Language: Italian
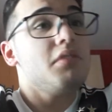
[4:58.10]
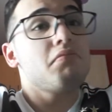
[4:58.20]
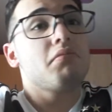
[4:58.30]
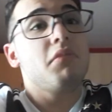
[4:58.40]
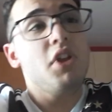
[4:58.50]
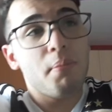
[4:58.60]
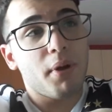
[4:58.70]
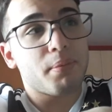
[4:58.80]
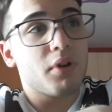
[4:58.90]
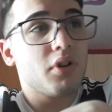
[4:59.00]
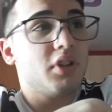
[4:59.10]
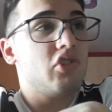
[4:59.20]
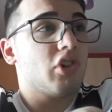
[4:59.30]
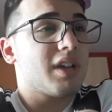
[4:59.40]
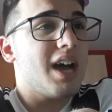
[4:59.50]
Io propongo di
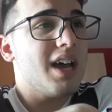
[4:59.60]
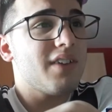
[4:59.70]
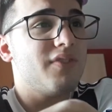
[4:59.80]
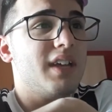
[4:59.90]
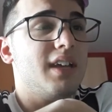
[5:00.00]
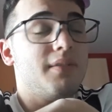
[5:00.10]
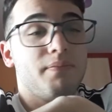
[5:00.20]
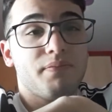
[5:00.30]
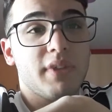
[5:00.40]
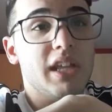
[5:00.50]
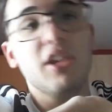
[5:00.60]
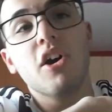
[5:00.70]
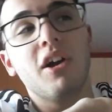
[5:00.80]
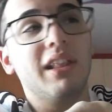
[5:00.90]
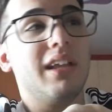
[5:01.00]
giocarvi il
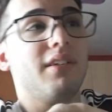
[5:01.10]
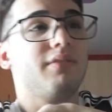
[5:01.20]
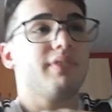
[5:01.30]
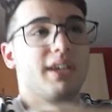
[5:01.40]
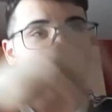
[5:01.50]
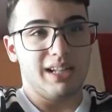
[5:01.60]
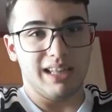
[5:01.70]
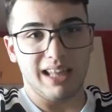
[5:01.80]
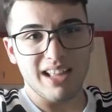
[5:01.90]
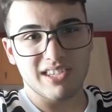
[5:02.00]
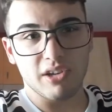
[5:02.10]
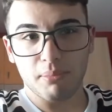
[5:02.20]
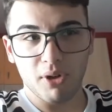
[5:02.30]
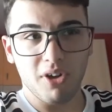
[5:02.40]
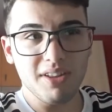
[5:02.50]
gol.
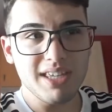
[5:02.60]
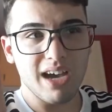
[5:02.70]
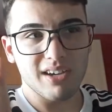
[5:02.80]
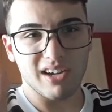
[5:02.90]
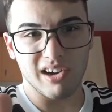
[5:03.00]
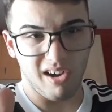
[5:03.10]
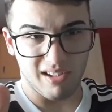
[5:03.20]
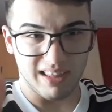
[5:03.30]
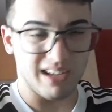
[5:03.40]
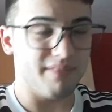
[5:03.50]
Lazio-Bologna, gol.